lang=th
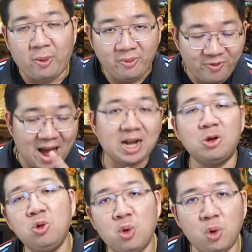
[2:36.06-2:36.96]
ผมฝากถึ
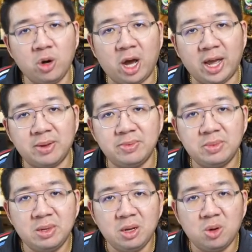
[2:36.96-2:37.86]
งคุณครูหน่อย
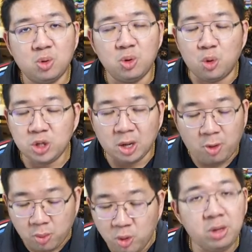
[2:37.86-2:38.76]
คุณครูจะ
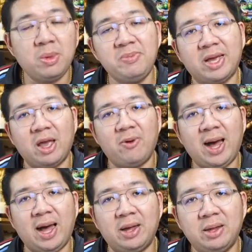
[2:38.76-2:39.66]
หมกมุ่นไม่มีใครว่า